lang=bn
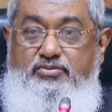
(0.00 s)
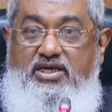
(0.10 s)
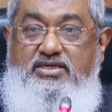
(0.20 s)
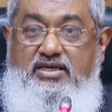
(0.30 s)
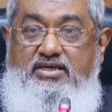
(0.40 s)

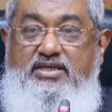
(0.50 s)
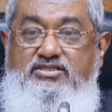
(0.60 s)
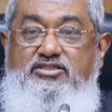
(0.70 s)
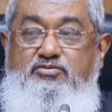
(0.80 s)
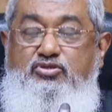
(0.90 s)
খুবই একটা
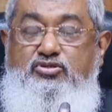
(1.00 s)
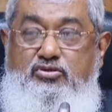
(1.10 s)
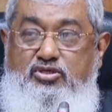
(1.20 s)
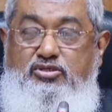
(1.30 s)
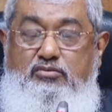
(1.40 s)
ক্রাইসিস
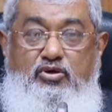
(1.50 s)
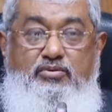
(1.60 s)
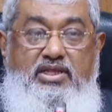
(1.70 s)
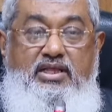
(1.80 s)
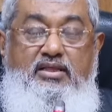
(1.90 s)
বছর হওয়ার
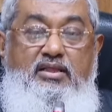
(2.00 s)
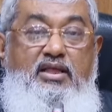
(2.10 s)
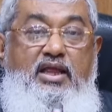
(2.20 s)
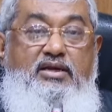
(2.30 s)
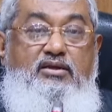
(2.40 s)
সম্ভাবনা
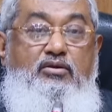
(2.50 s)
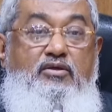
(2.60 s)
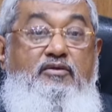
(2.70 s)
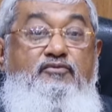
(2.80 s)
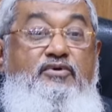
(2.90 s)
একটা
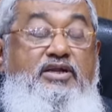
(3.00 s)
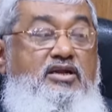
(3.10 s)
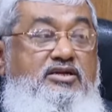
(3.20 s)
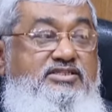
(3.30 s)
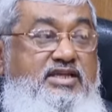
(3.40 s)
হলো
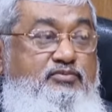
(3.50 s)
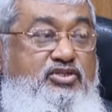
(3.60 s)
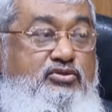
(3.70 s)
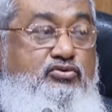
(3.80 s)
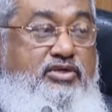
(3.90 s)
ফেডারেল রিজার্ভ
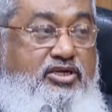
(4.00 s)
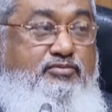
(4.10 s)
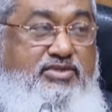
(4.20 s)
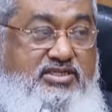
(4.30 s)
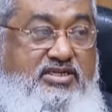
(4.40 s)
যেহেতু রেট
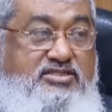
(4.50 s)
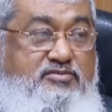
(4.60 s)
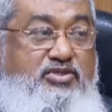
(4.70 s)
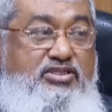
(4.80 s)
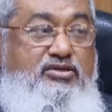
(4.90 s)
অফ
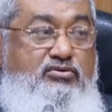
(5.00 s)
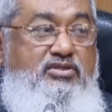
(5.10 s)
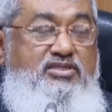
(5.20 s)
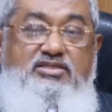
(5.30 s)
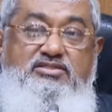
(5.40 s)
ইন্টারেস্ট বৃদ্ধি
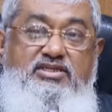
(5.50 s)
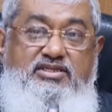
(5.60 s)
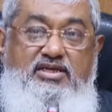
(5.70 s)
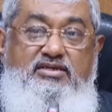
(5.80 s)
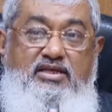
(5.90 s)
করে দিয়েছে
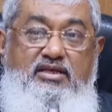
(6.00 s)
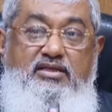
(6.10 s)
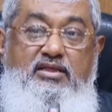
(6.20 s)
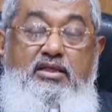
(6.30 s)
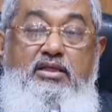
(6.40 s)
এটা একটা
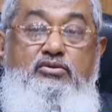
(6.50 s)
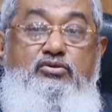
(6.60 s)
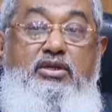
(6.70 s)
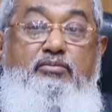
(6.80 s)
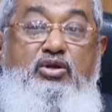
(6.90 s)

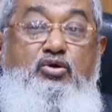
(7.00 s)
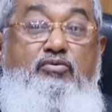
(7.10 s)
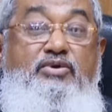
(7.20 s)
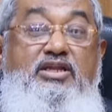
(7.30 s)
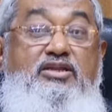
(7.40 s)
দুই নম্বর
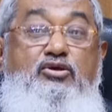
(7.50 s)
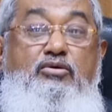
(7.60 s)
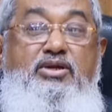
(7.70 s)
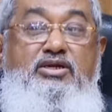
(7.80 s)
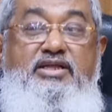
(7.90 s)
কোভিডের
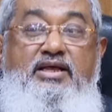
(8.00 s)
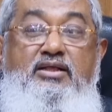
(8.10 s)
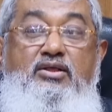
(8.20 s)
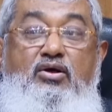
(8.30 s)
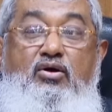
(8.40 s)
রিকভারিটা
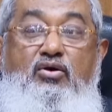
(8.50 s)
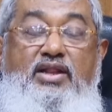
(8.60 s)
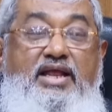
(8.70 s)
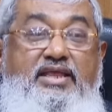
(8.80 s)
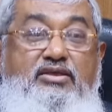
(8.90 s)

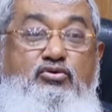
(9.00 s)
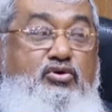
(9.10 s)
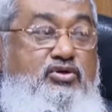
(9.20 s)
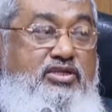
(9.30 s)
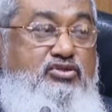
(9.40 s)
হওয়ার আগেই
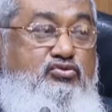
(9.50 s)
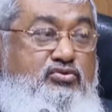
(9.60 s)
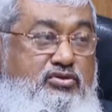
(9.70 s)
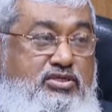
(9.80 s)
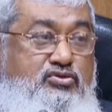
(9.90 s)
ইউক্রেন
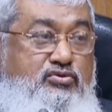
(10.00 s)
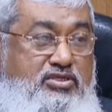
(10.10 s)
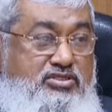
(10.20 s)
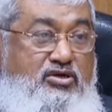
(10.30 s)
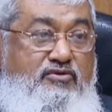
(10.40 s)
যুদ্ধটা
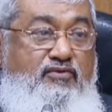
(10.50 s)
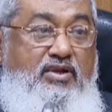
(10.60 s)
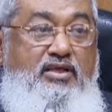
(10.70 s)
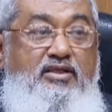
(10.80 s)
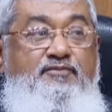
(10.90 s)
শুরু হয়ে যাওয়ার
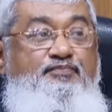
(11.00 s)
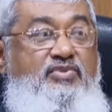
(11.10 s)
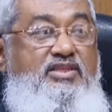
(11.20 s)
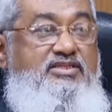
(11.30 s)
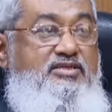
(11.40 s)
ফলে
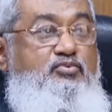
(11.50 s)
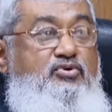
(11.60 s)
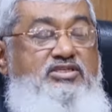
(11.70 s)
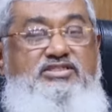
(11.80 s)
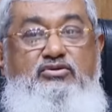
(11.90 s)
যে
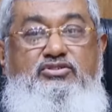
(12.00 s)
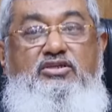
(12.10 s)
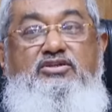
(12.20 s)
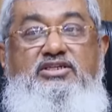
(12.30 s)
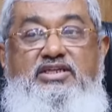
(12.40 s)
প্রোগ্রেসটা
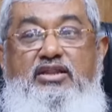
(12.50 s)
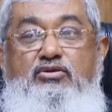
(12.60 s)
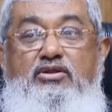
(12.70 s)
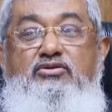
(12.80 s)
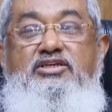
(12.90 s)
হচ্ছিল সেটা
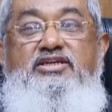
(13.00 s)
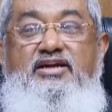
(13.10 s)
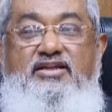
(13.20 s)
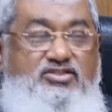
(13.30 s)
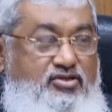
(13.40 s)
আরও
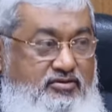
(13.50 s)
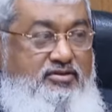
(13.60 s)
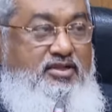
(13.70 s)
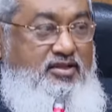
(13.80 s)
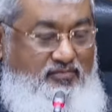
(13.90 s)
রিটার্ডেশন
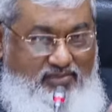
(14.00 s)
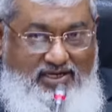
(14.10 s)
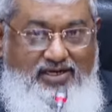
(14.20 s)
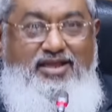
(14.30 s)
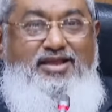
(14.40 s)

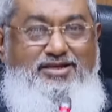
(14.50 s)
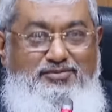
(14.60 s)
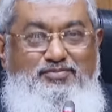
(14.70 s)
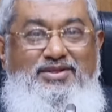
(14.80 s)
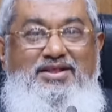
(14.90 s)
মানে
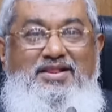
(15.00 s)
নেগেটিভ